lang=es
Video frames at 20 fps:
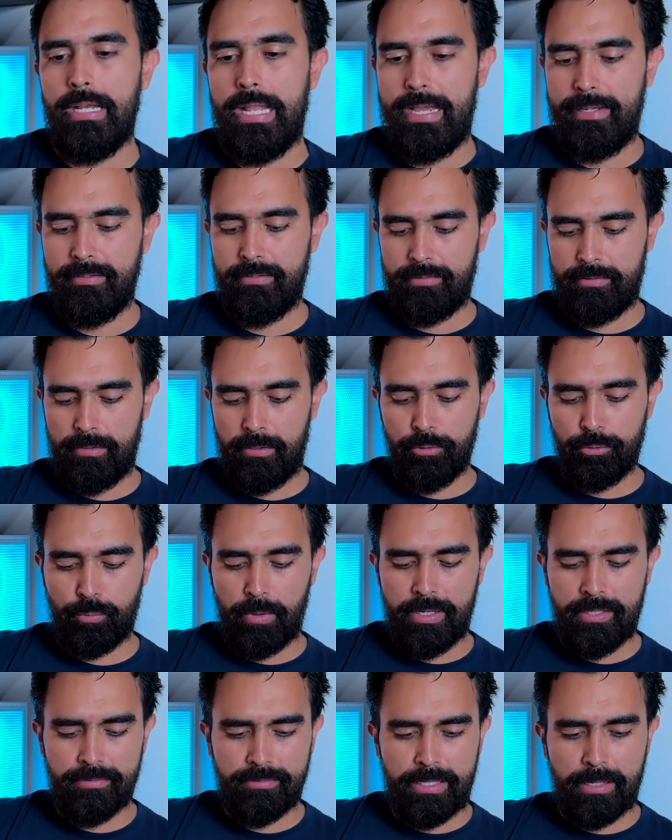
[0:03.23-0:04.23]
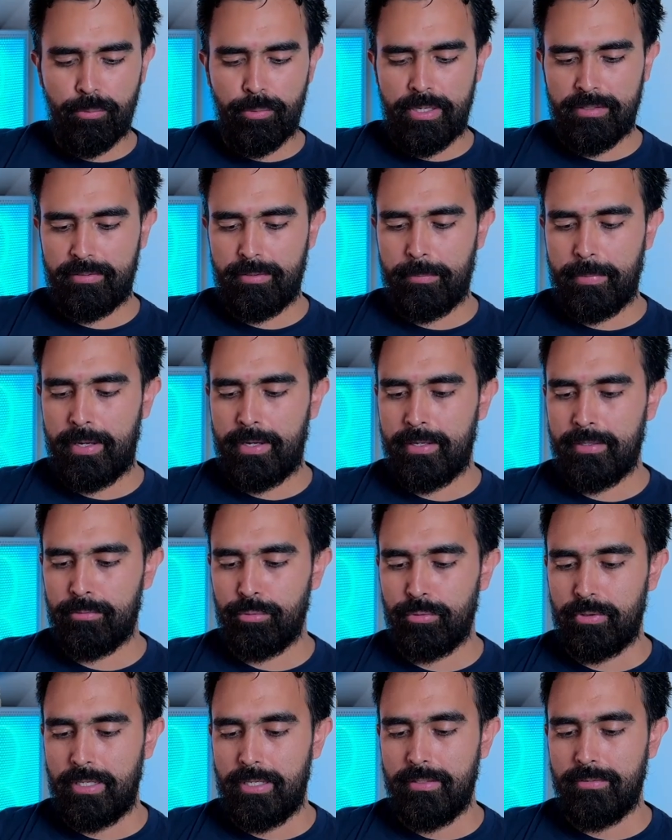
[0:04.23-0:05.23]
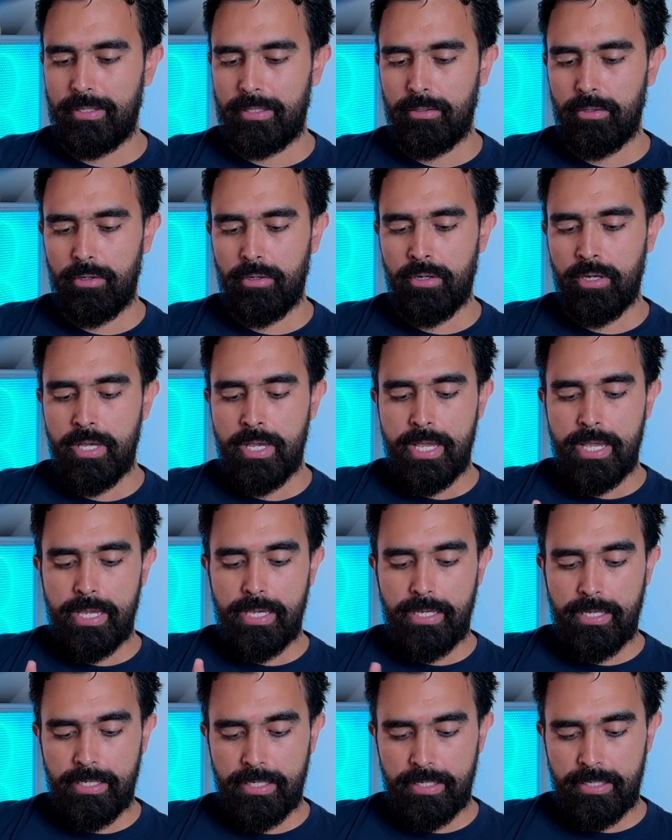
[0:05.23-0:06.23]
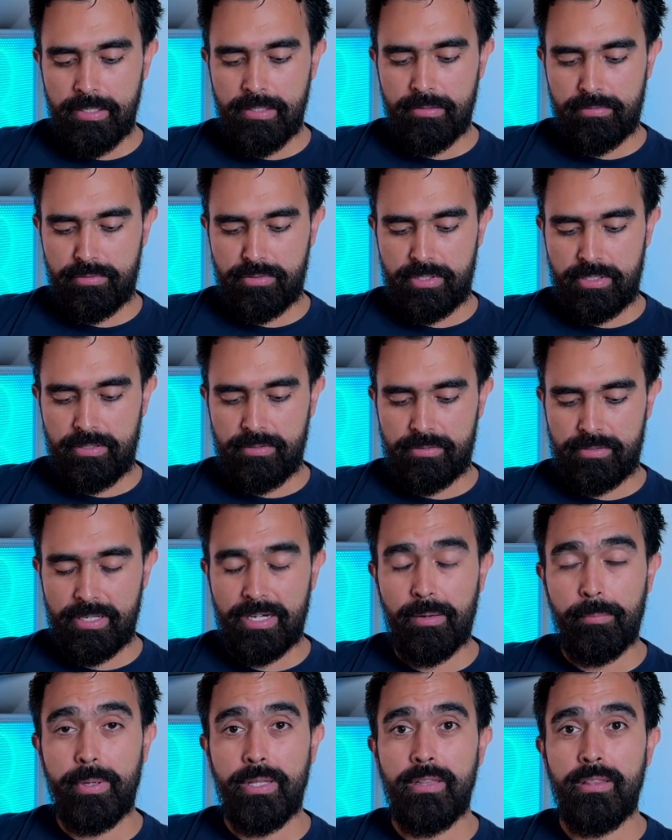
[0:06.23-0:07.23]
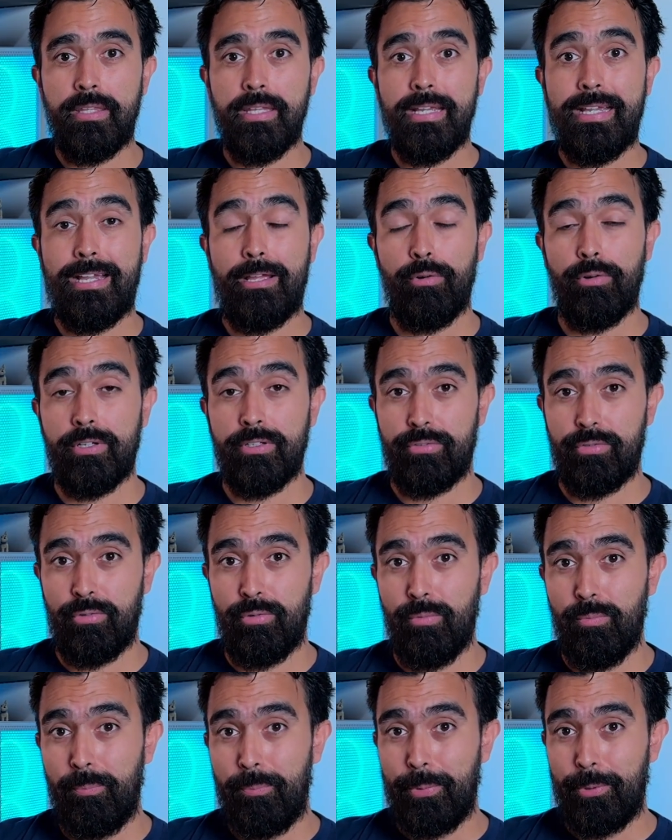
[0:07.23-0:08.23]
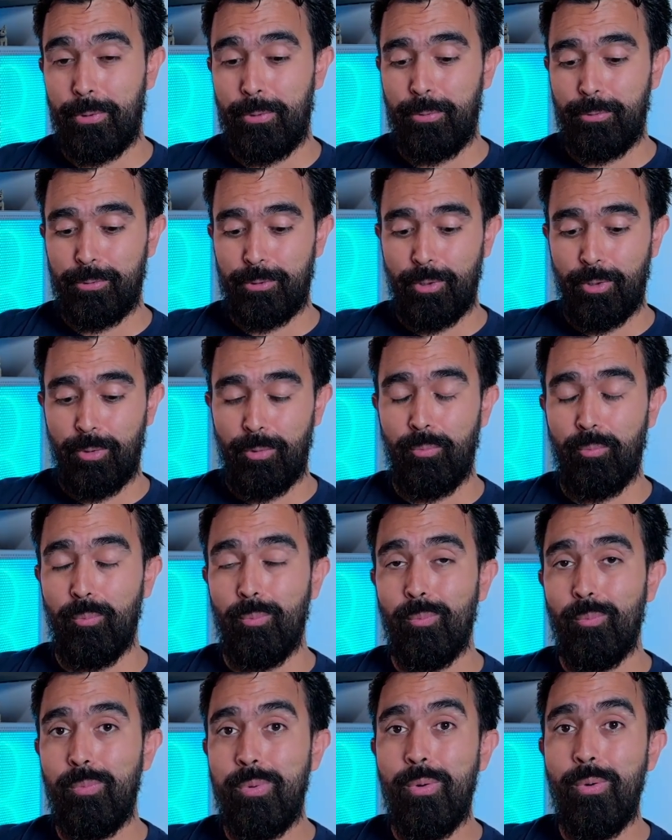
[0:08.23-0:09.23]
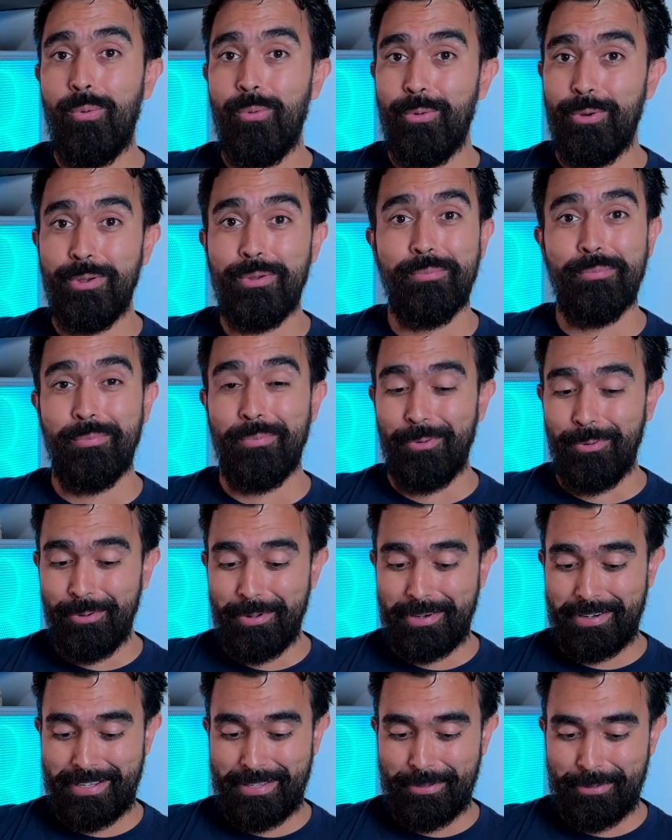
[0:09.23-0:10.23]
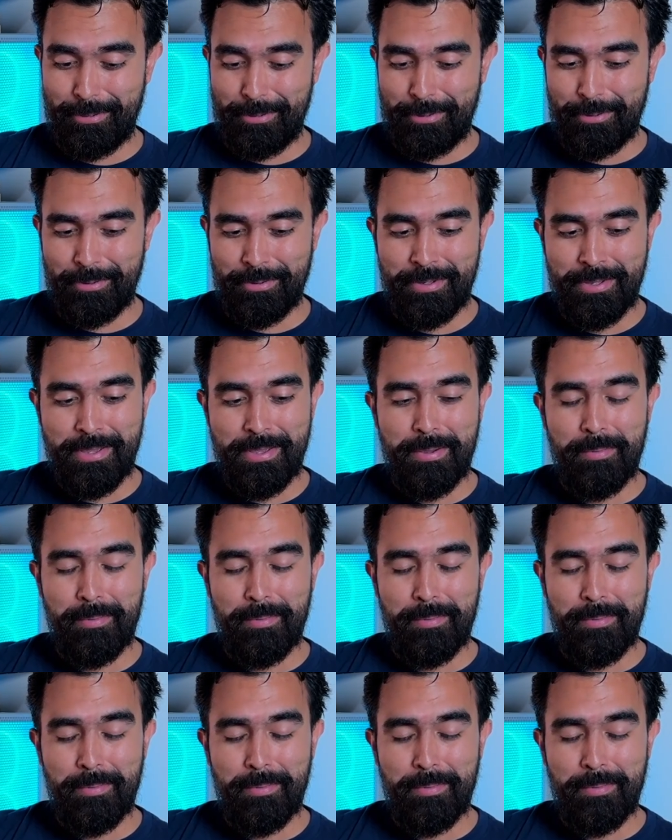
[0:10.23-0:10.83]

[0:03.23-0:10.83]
Lights, los cuales tengo unas semanas utilizándolo y sinceramente creo que son un producto muy, muy redondo.